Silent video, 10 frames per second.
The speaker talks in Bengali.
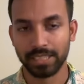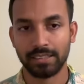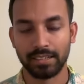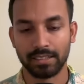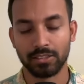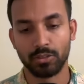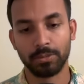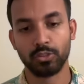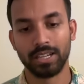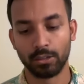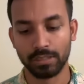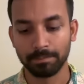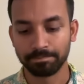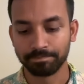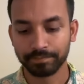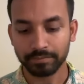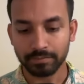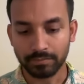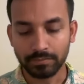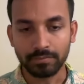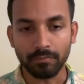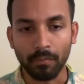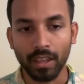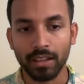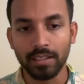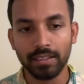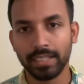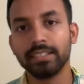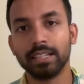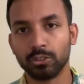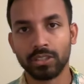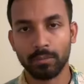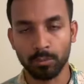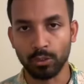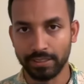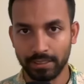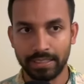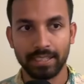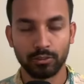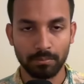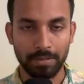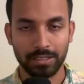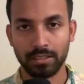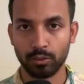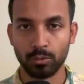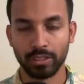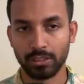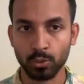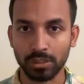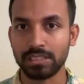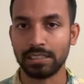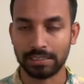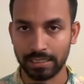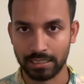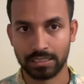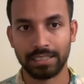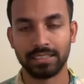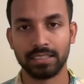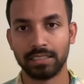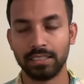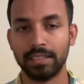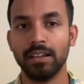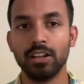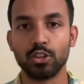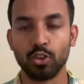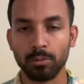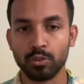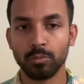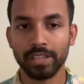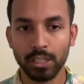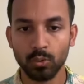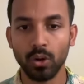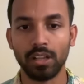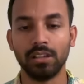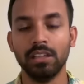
পেতে দিয়ে রাখছে সব কিছু এই কারণে দেখেন যে কথাটা আমি বলি যে ইন্ডিয়ার পাশের এত বড় একটা শক্তিশালী দেশ তাদের সাথে সবসময় ইকুয়াল